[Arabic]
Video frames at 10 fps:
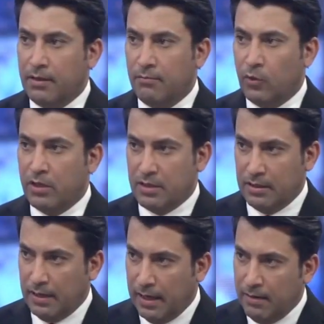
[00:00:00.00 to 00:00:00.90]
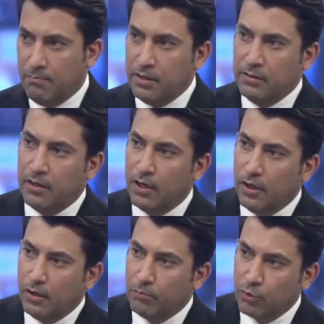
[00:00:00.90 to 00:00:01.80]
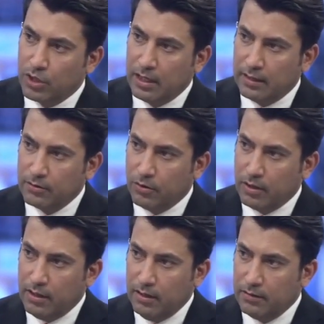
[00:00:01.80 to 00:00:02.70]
الموازنة هل من مشكلات أخرى